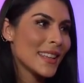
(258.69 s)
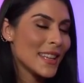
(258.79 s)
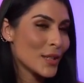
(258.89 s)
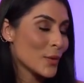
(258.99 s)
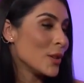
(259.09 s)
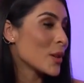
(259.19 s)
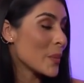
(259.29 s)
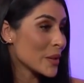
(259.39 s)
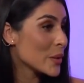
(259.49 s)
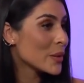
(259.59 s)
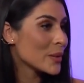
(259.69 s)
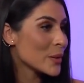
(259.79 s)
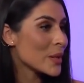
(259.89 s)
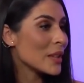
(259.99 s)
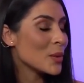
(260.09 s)
Y eso fue lo que pasó,
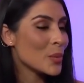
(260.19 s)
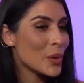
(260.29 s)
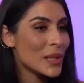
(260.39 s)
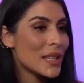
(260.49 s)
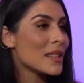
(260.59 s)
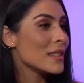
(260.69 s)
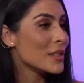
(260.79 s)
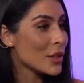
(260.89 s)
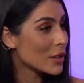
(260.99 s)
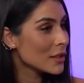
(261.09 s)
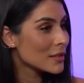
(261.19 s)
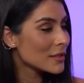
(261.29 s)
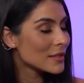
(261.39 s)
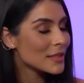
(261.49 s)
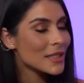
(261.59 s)
o sea, tomó esa decisión
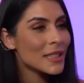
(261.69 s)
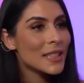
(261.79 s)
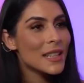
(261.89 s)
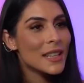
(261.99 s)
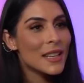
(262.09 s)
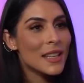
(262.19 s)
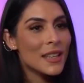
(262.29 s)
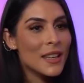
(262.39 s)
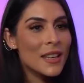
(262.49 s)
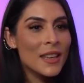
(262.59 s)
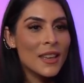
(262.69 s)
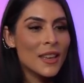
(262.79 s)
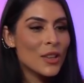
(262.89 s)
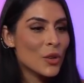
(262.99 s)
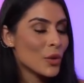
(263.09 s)

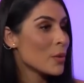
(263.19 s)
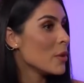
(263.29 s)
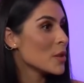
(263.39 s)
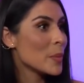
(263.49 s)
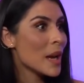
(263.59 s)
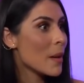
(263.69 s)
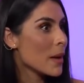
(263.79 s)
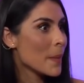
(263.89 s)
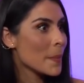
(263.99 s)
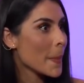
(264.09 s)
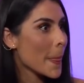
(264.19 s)
y yo no me lo esperaba.